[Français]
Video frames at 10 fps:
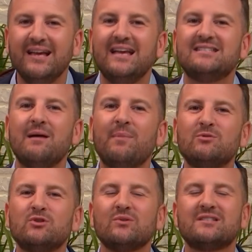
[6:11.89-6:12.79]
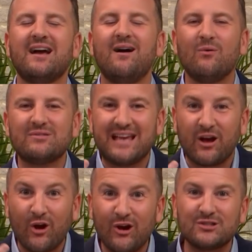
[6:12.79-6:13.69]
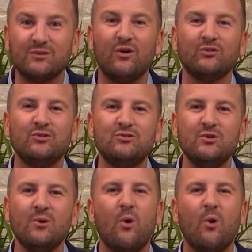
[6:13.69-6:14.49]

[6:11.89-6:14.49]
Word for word: Et c'est la même chose. Quand on sait recevoir de Dieu,